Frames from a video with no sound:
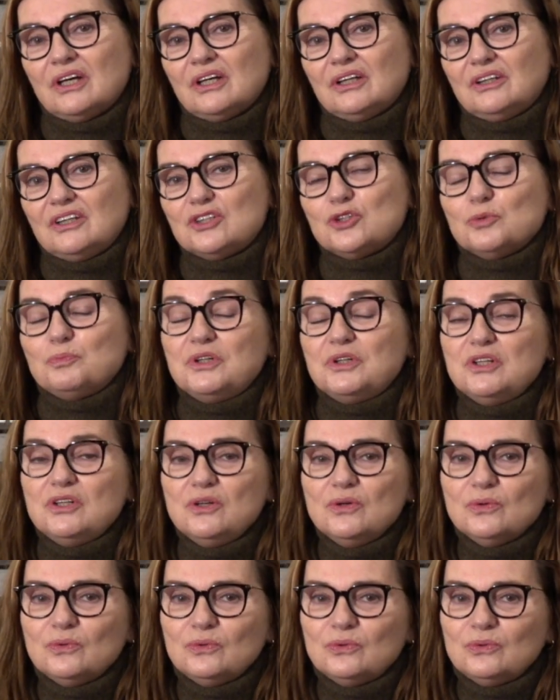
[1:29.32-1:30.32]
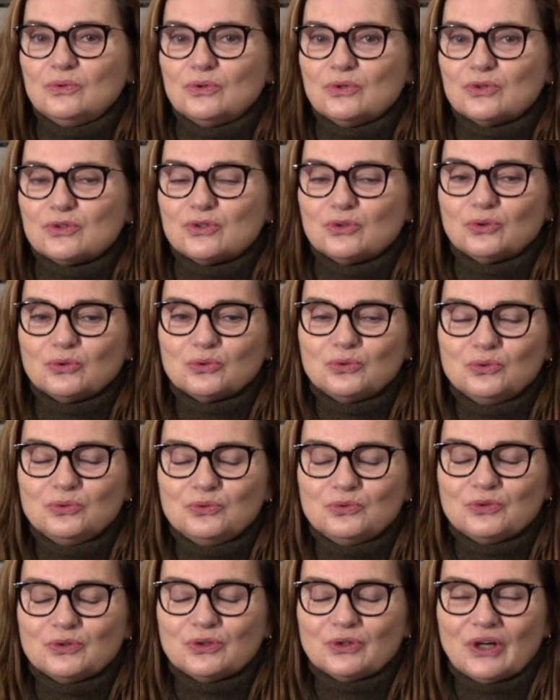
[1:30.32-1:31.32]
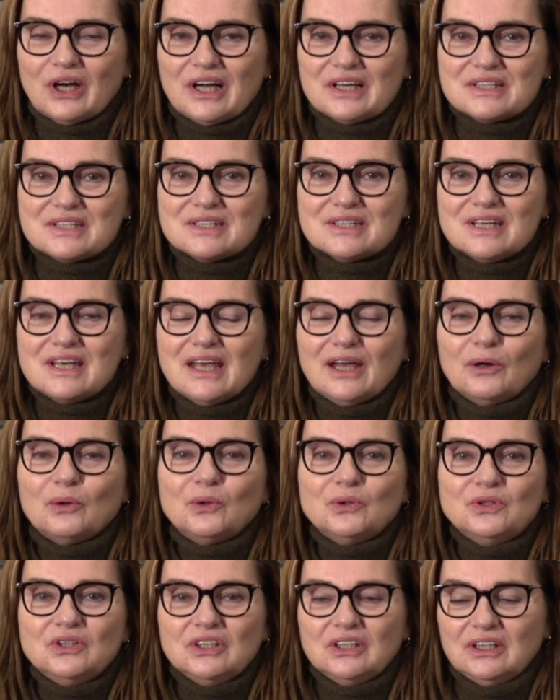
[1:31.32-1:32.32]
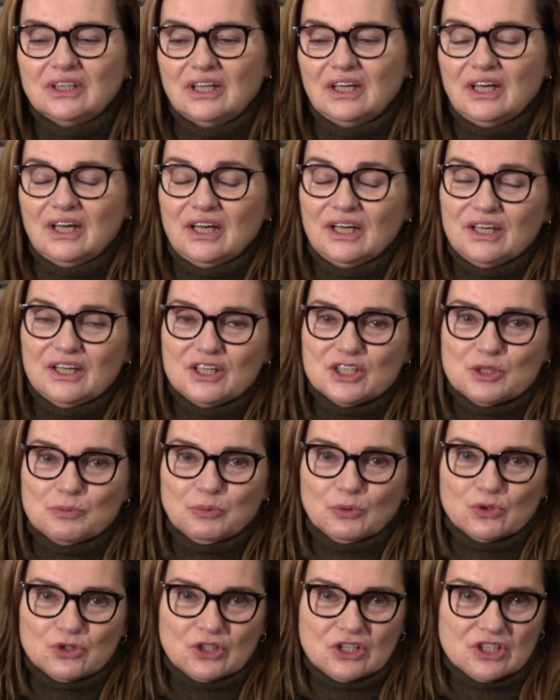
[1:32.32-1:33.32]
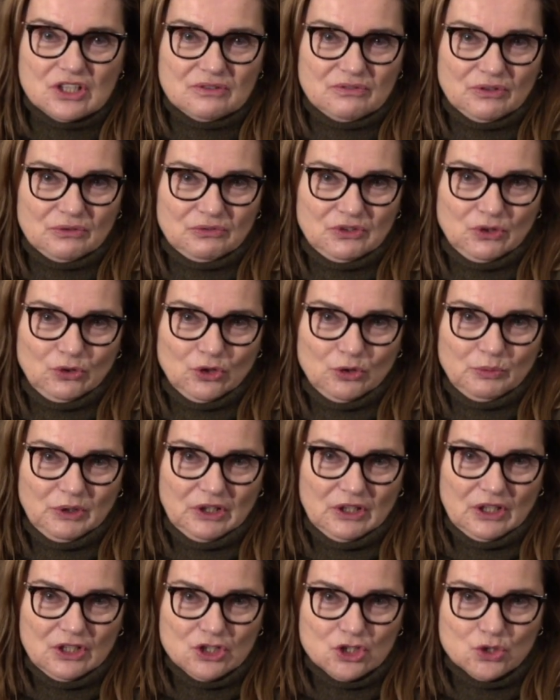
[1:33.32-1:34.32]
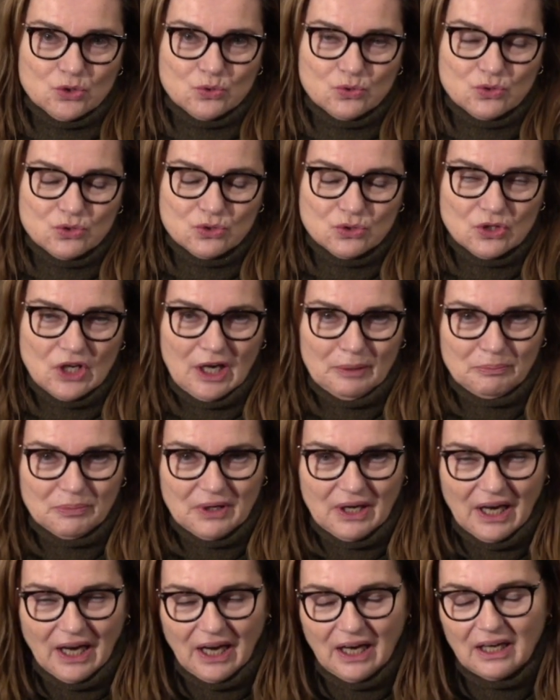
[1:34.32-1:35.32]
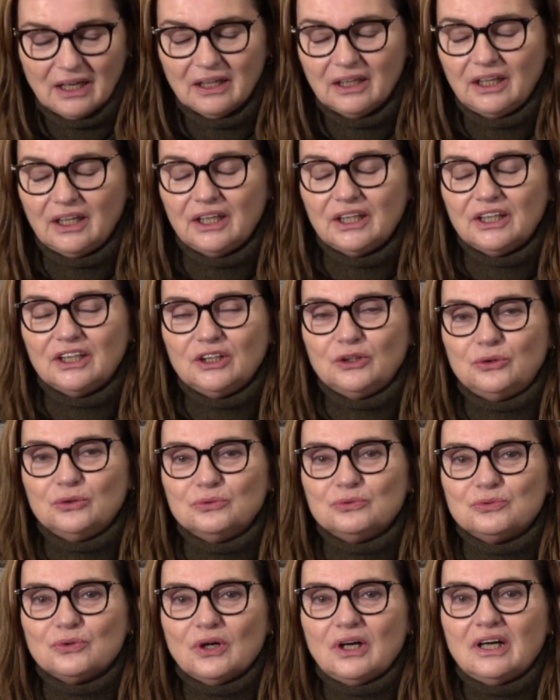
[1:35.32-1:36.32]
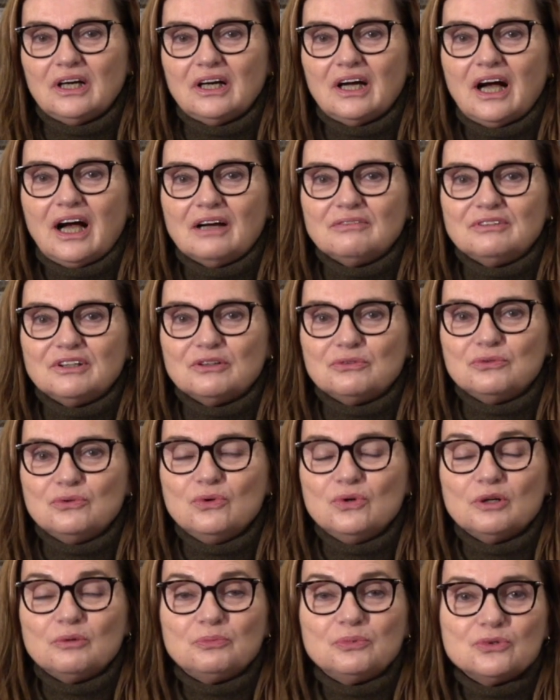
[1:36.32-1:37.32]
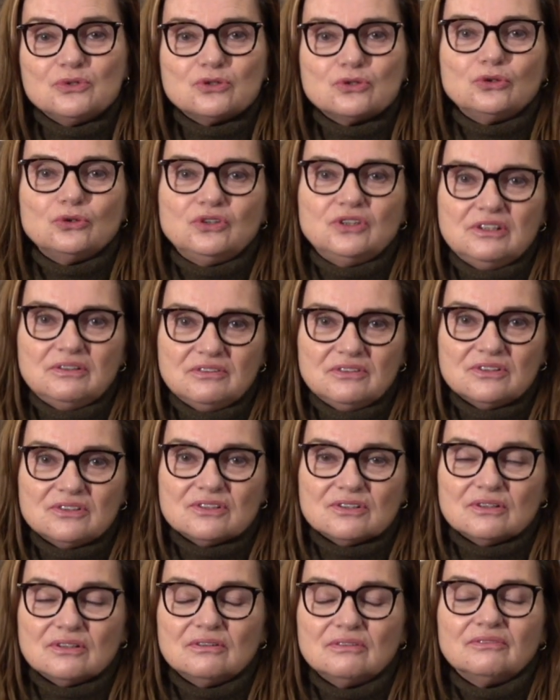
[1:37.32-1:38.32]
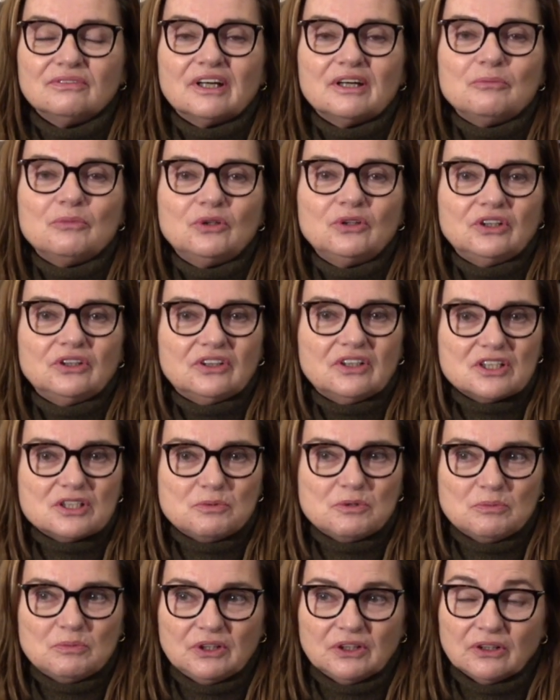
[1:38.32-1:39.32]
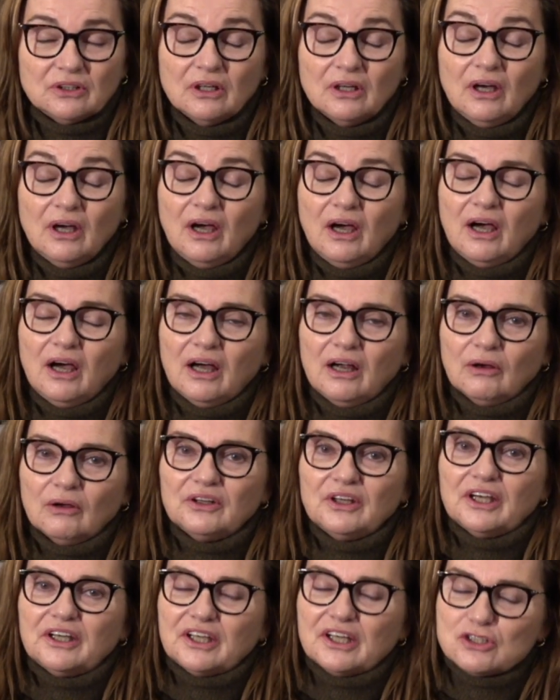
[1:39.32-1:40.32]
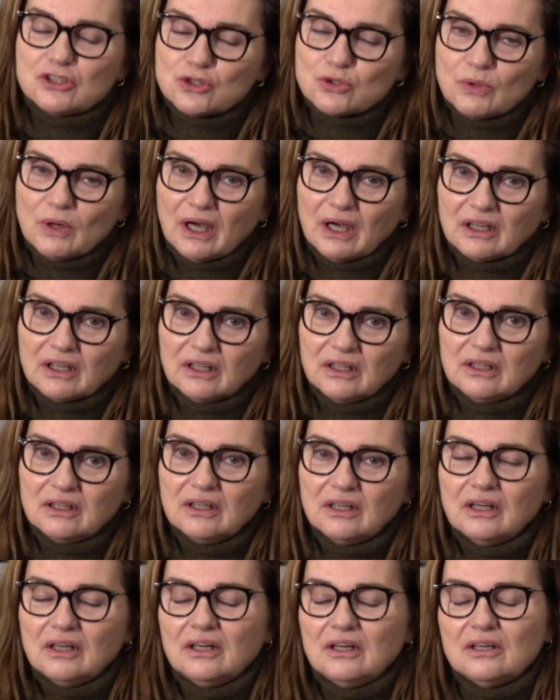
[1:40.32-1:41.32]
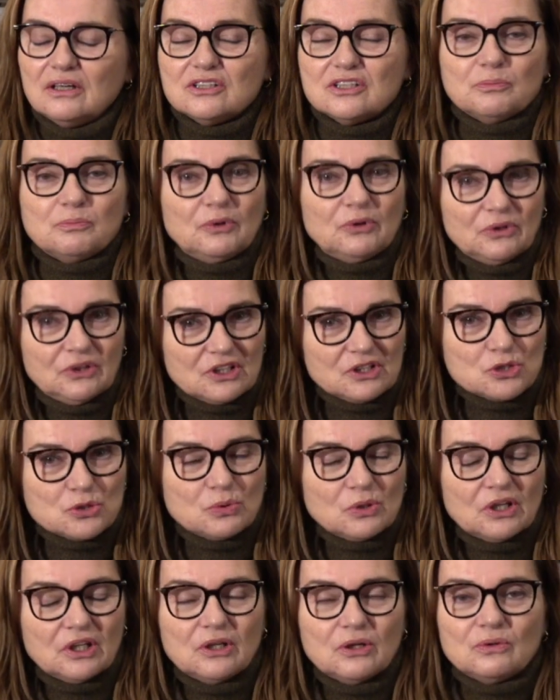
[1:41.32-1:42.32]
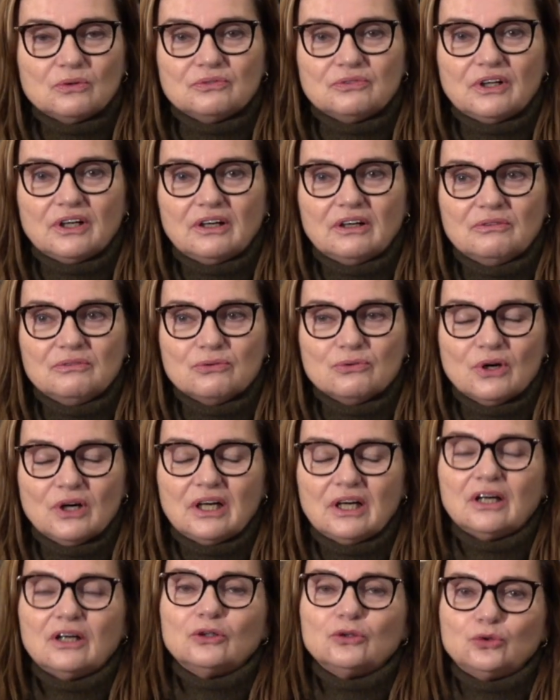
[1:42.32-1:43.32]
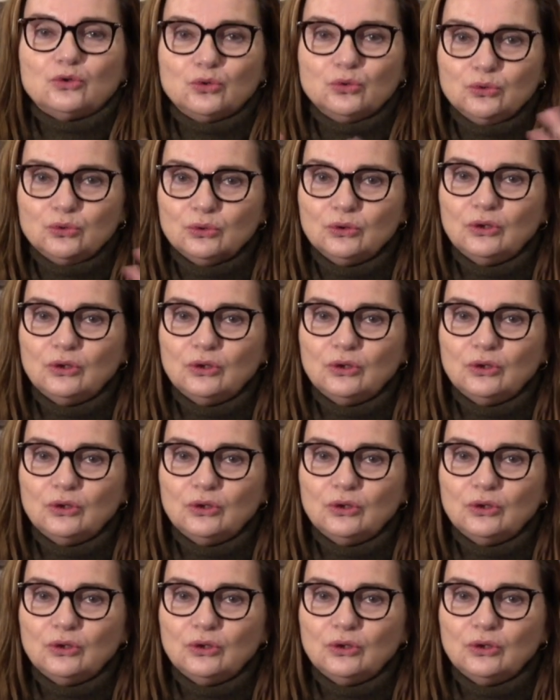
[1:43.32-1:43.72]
des opinions que je trouve assez erronées. Et c'est pour ça j'avais envie de remettre les choses à plat et de voir avec vous un peu ce que disent vraiment les textes bibliques. Alors il y a quatre soirées, c'est pas en quatre soirées qu'on va voir tout,